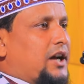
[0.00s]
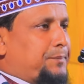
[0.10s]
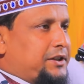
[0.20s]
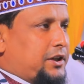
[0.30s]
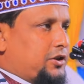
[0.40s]

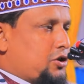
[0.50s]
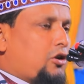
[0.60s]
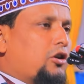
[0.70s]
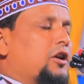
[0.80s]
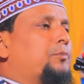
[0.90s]
আপনাদের
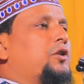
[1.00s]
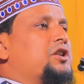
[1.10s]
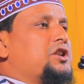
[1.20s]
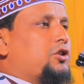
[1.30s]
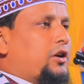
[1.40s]
সকলের
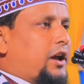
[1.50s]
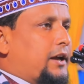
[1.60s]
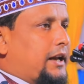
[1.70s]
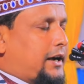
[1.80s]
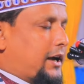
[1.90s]
পরিচিত এই
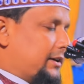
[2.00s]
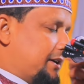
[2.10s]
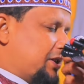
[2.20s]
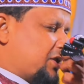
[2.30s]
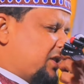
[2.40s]
এলাকার
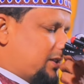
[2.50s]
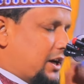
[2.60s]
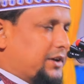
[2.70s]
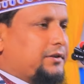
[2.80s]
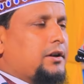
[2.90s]
কৃতি সন্তান